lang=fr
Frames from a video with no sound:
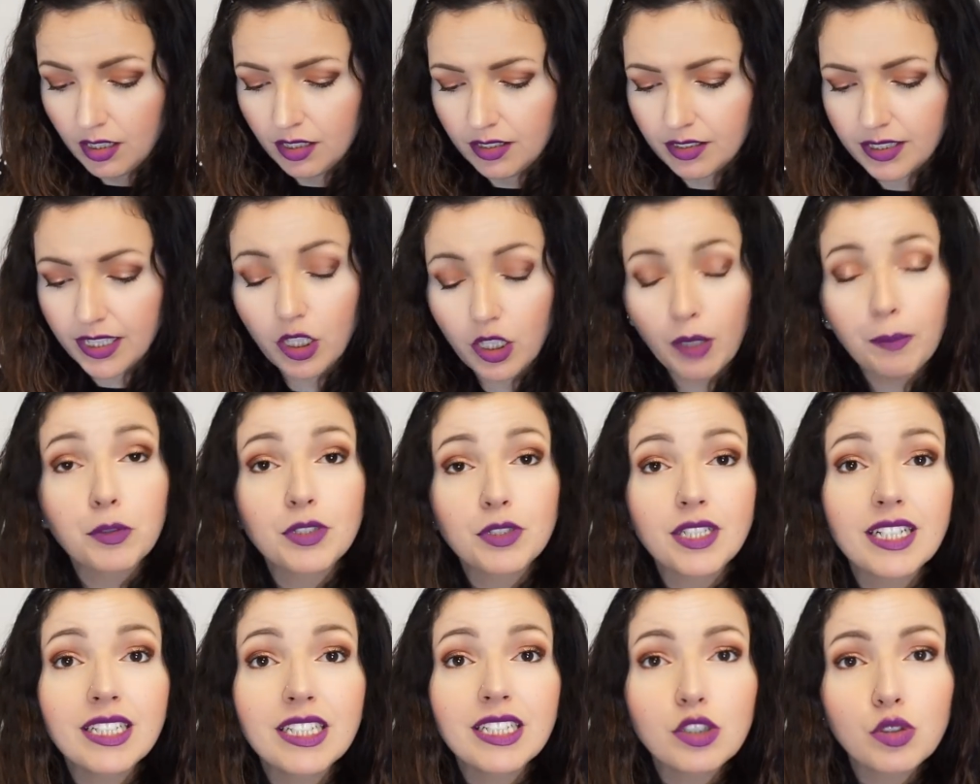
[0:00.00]
D'ailleurs, pour
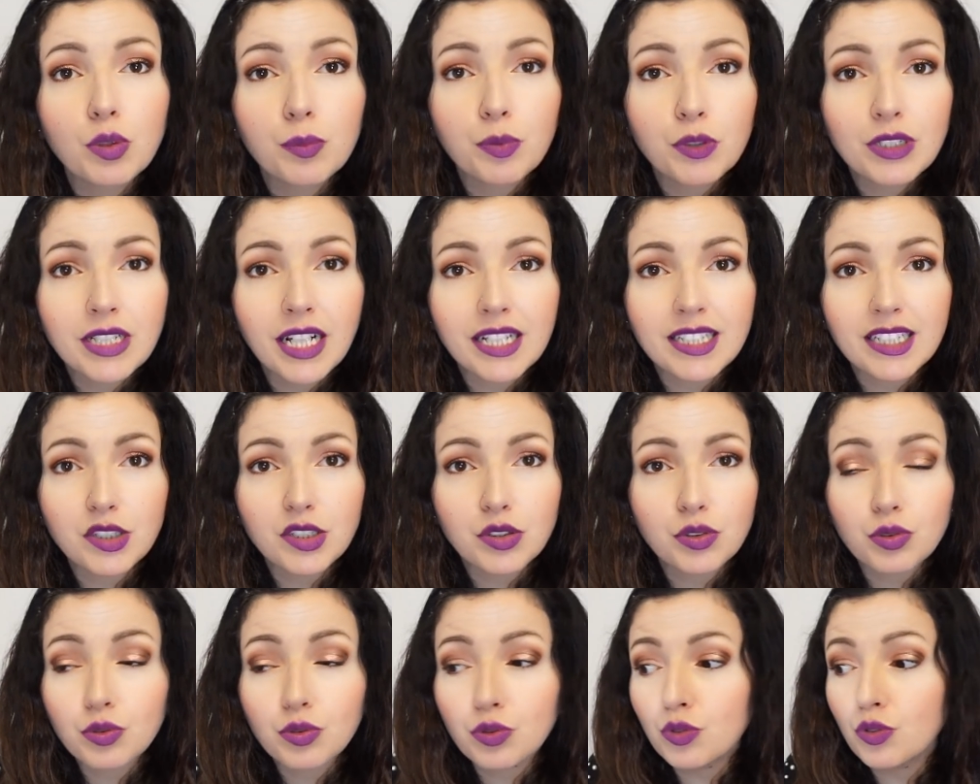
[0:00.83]
celles qui se posent la
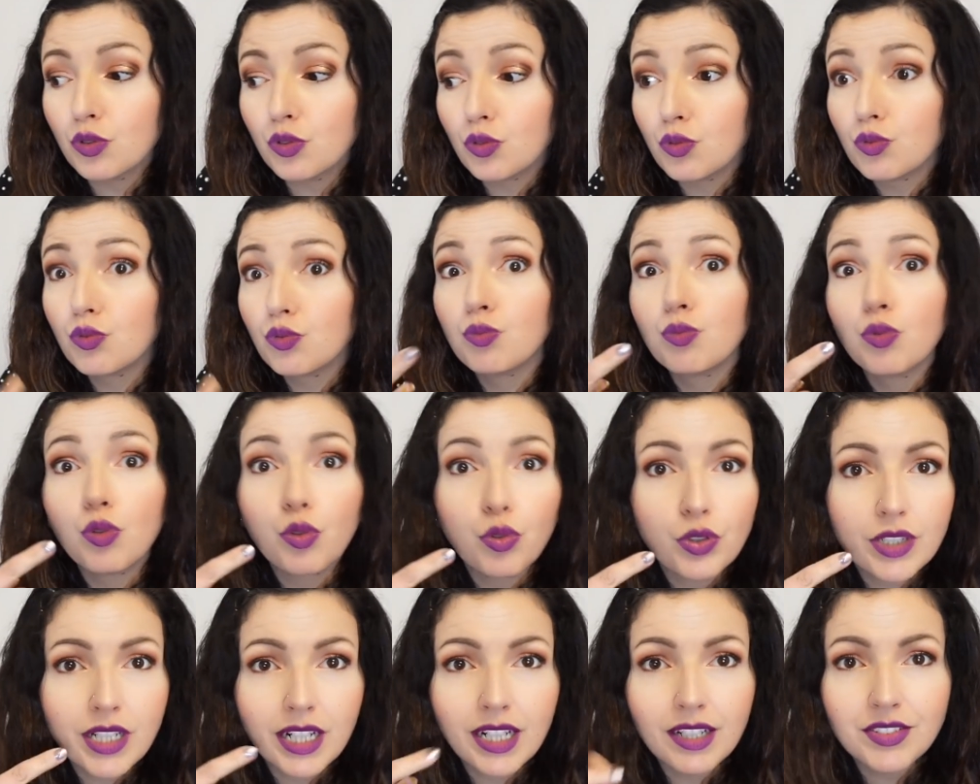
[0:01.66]
question, mon
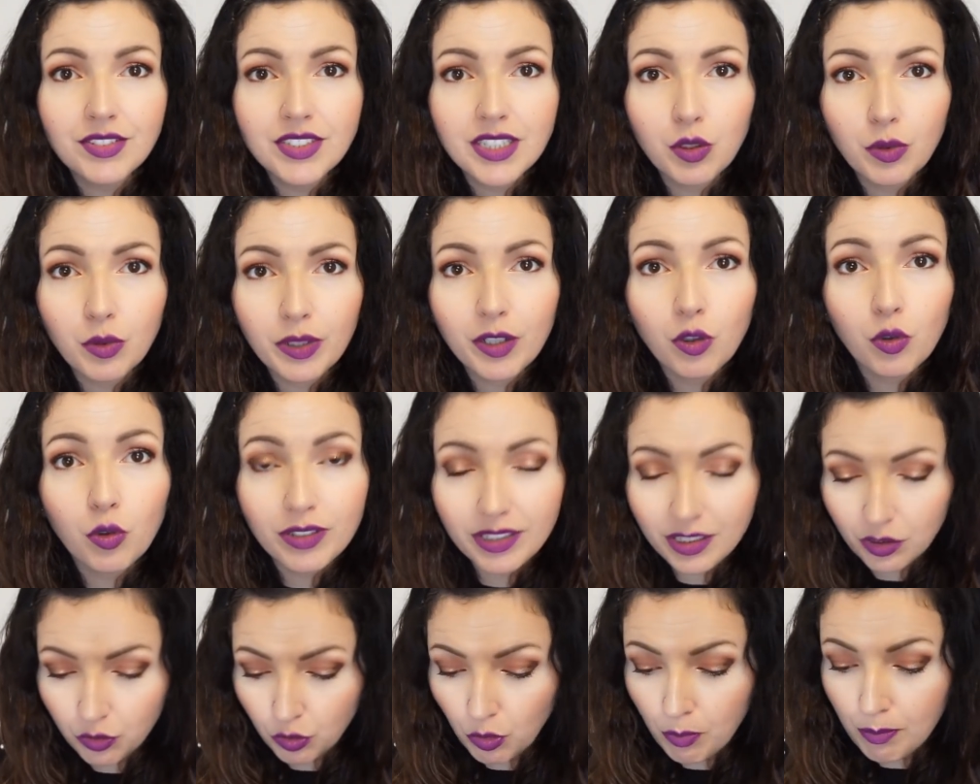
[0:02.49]
rouge à lèvres, c'est le
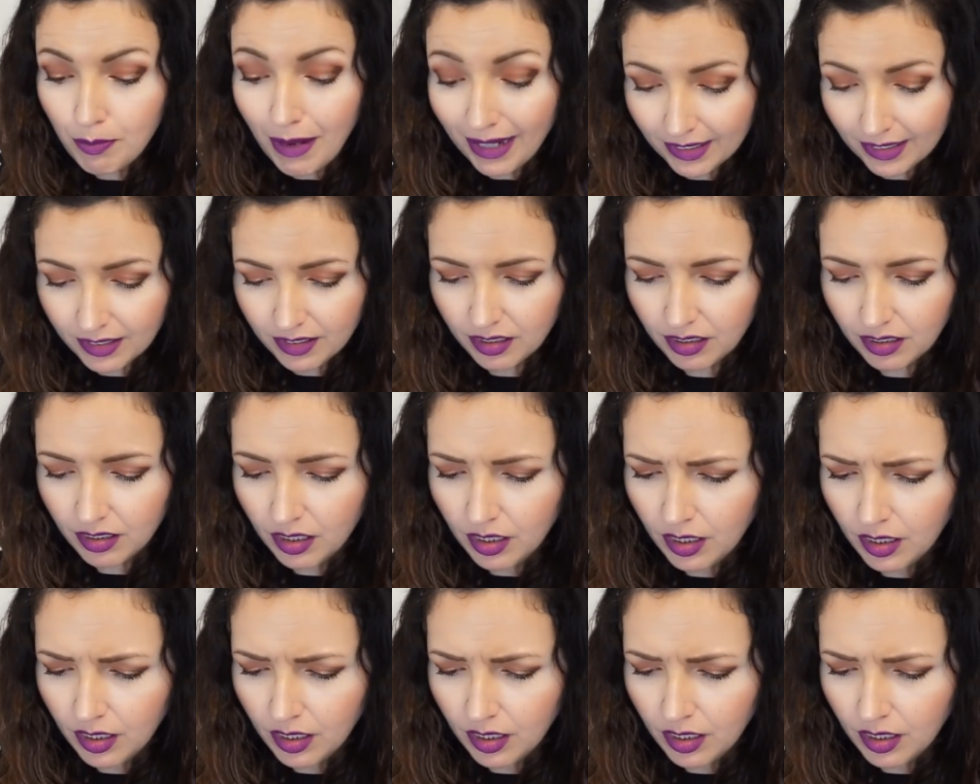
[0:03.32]
Héronine de MAC.